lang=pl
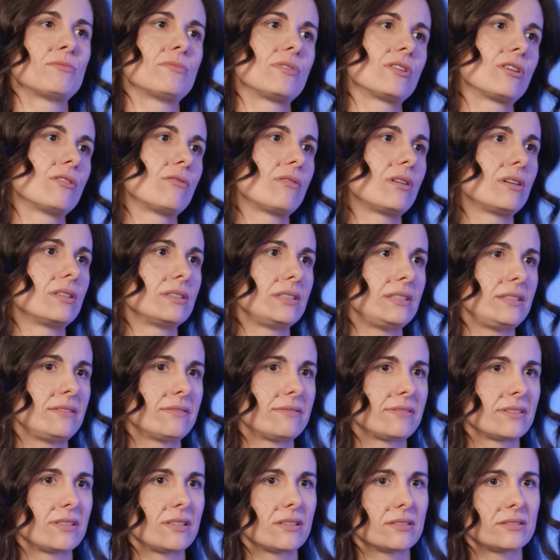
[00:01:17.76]
mogą oni
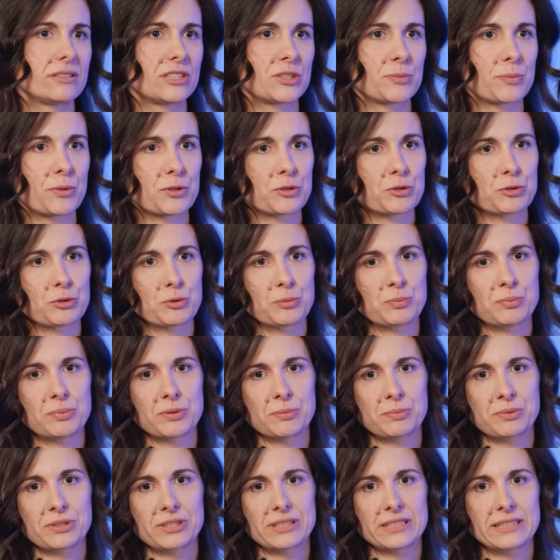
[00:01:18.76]
w wygodny sposób
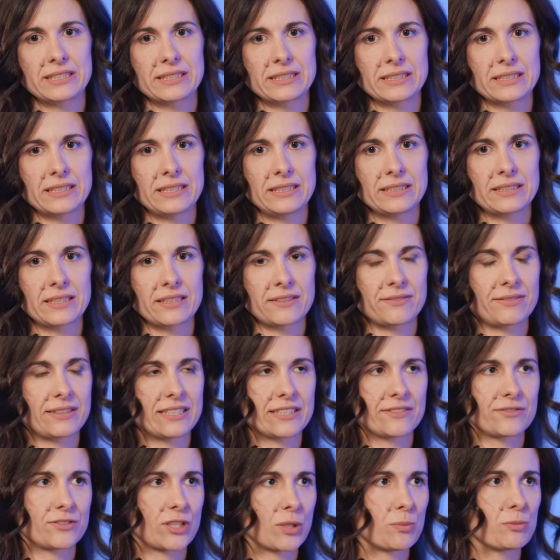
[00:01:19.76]
poprzez
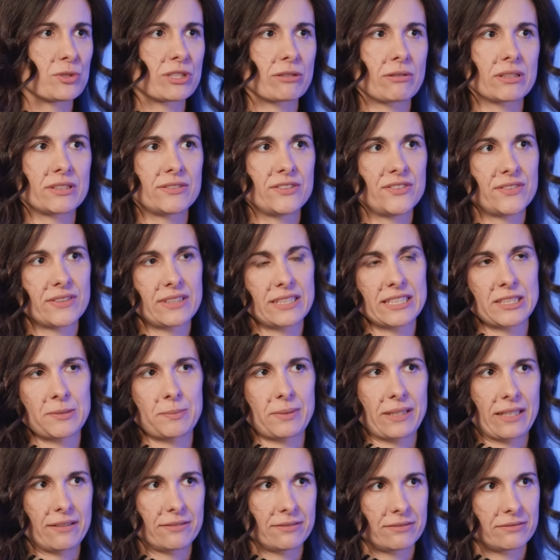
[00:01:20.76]
interfejs w domu załatwić wiele
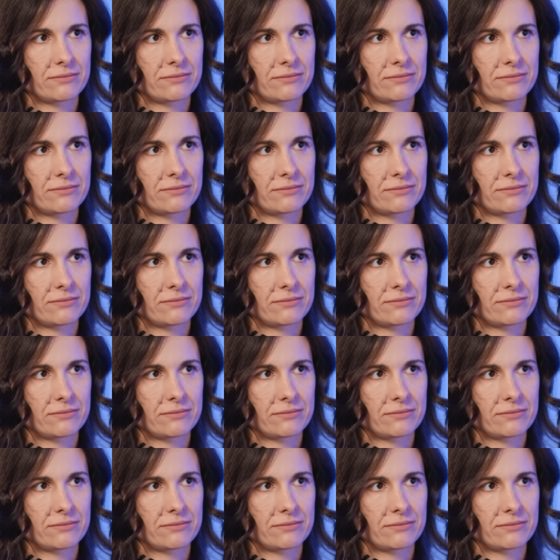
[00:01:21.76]
spraw.